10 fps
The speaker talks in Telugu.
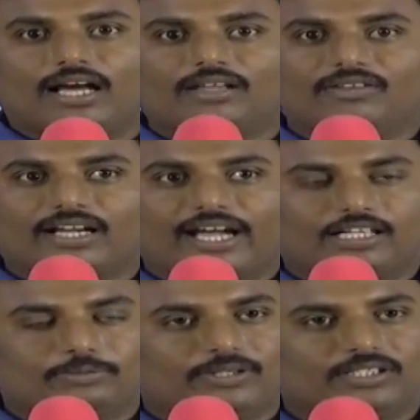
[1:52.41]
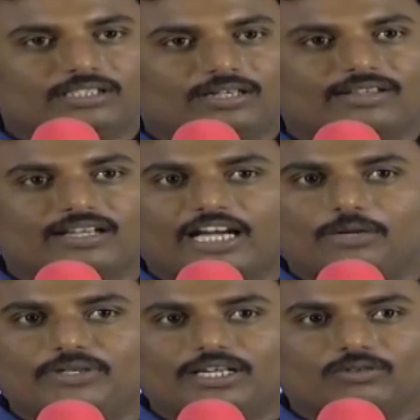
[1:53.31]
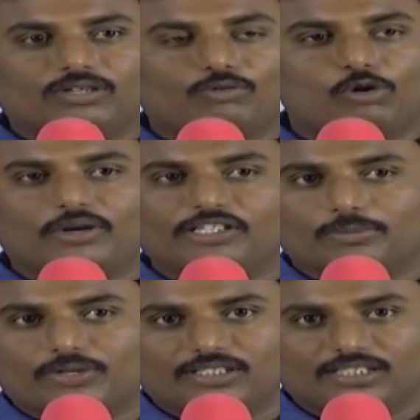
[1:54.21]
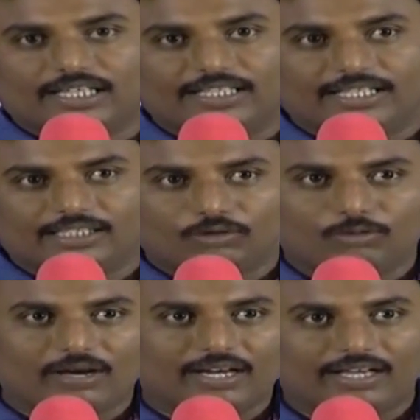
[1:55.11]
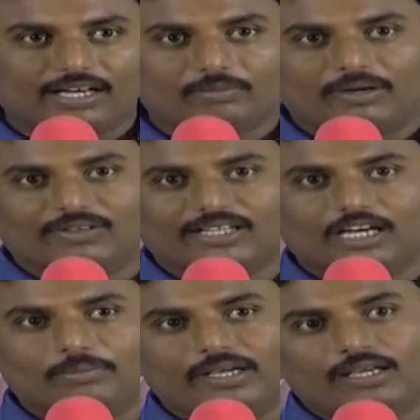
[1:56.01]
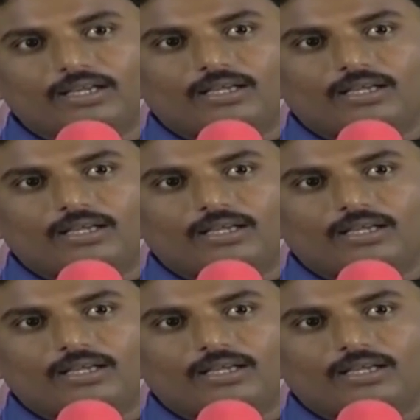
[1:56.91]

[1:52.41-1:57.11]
అదేవిధంగా ఆయన స్పందించడం అందరు కలిపి చేయడం కూడా ఓబులేశ్వర్ ప్రొడక్షన్ అధినేత కుమార్ రెడ్డి గారు మేమంతా కలిపి